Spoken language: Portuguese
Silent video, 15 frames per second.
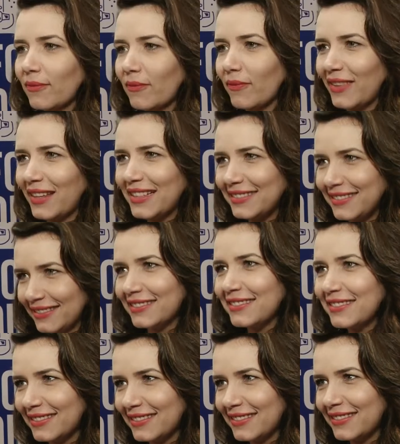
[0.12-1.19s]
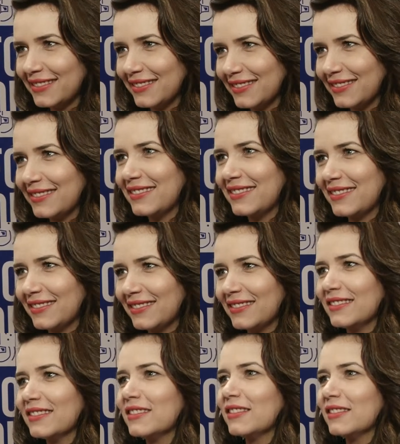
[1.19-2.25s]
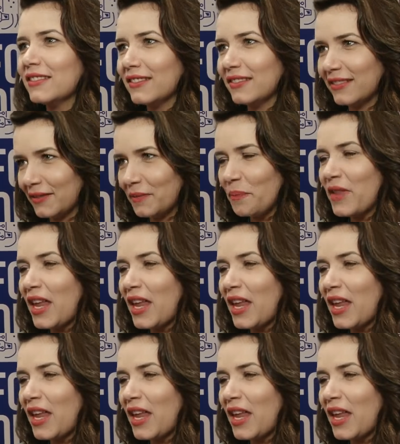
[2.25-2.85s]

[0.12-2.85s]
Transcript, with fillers: O que faz a plataforma Jobcam?